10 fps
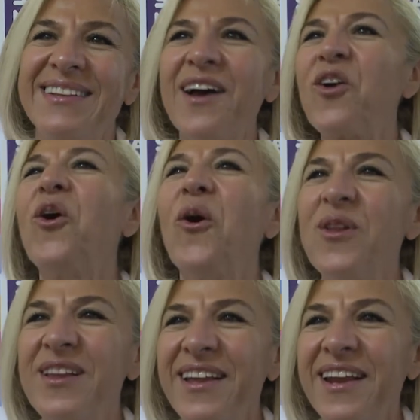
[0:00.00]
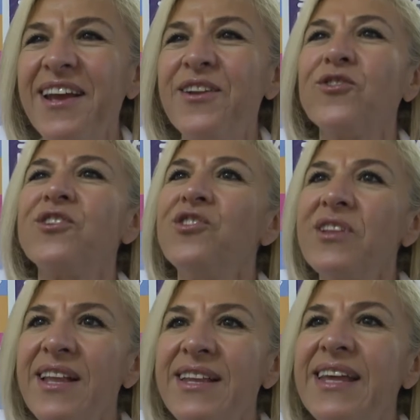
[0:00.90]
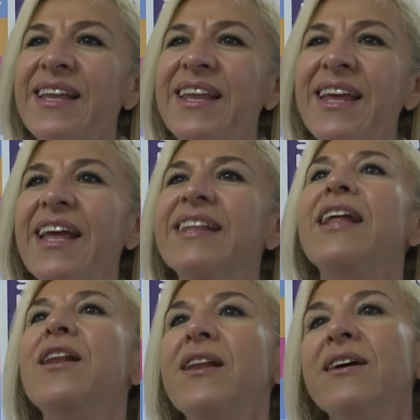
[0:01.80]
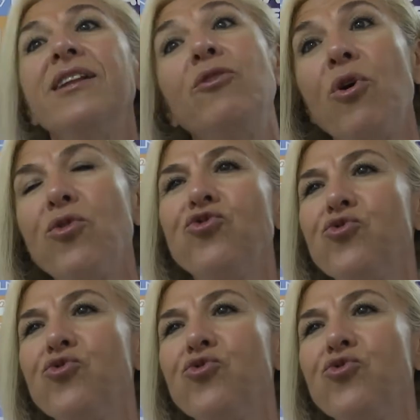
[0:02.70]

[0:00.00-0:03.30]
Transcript: ad accogliere i nostri cittadini nel, nel luogo